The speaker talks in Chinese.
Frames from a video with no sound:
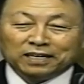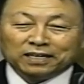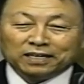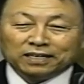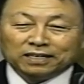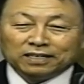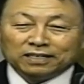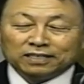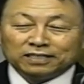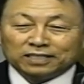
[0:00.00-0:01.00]
我们献出
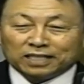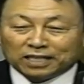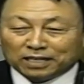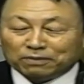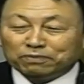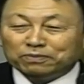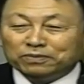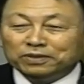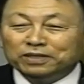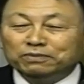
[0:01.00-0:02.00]
生命来爱
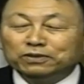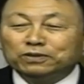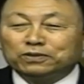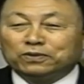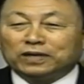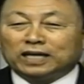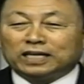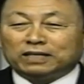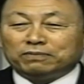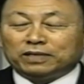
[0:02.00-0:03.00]
主的时候呢，
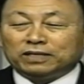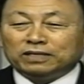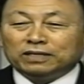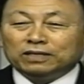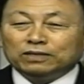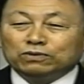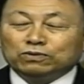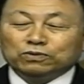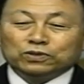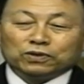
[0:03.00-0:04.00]
就能得到
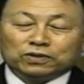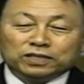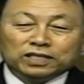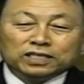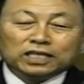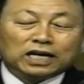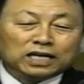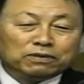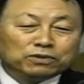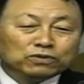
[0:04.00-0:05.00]
医治，能得到
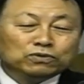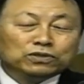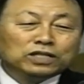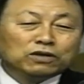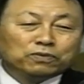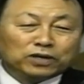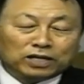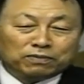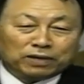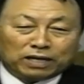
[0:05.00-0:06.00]
解决。
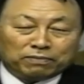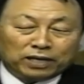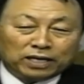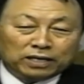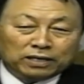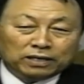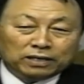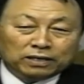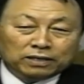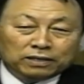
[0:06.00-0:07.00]
而我
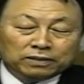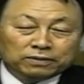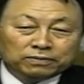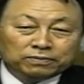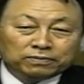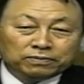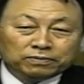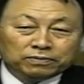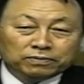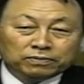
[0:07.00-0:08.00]
们总是把上帝放
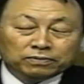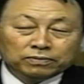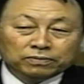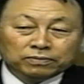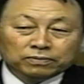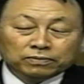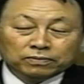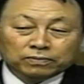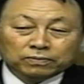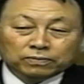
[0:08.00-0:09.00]
在第二位，
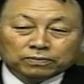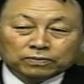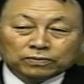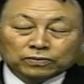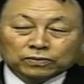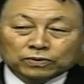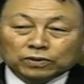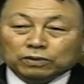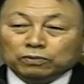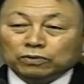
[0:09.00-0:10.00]
总是把自己
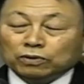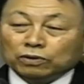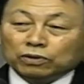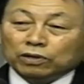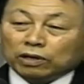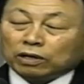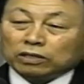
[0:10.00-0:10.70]
摆在第一位。